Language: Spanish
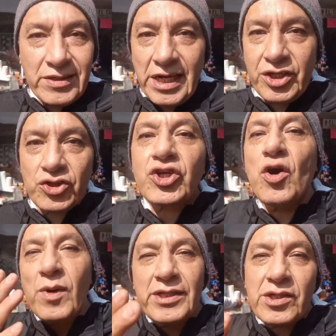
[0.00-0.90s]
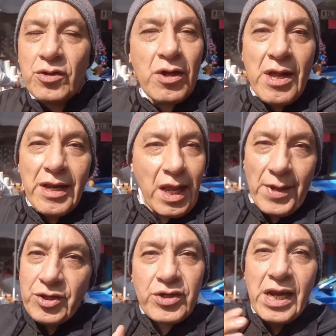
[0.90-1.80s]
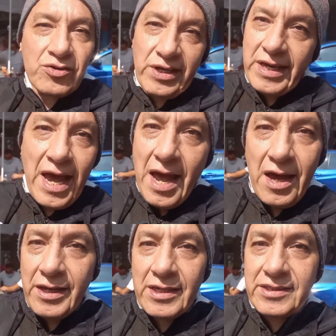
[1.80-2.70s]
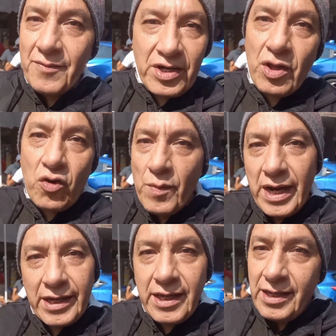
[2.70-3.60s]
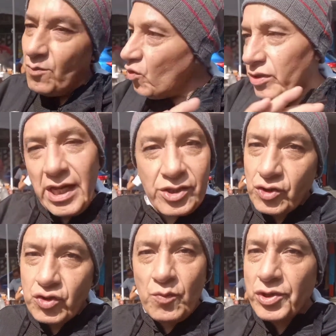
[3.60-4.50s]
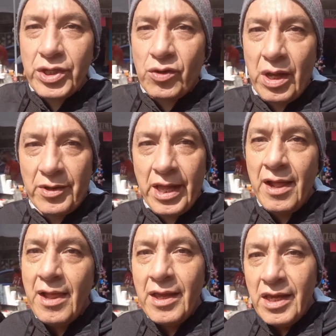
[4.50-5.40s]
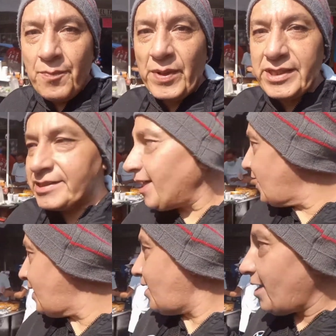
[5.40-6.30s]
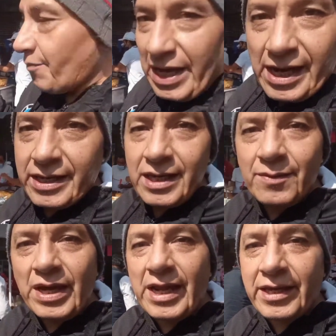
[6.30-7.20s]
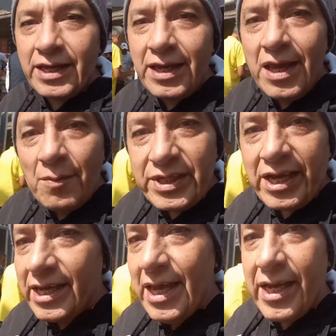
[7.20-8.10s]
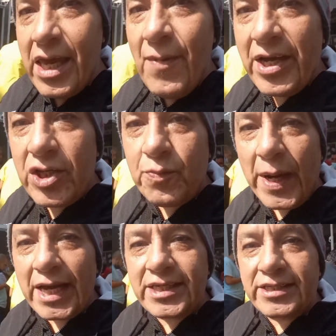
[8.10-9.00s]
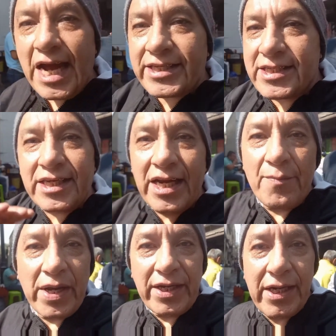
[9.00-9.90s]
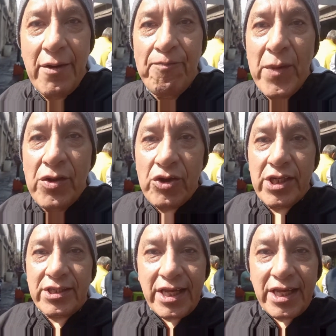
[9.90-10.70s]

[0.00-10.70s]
delicioso. Y como les digo, la verdad, yo ya, los, ya, ya este, venido a comer aquí, muy delicioso, muy rico, la verdad. Y pues, este, vean aquí, vean aquí. aquí, hay, aquí hay banquitos para sentarse si quieren venir. Entonces,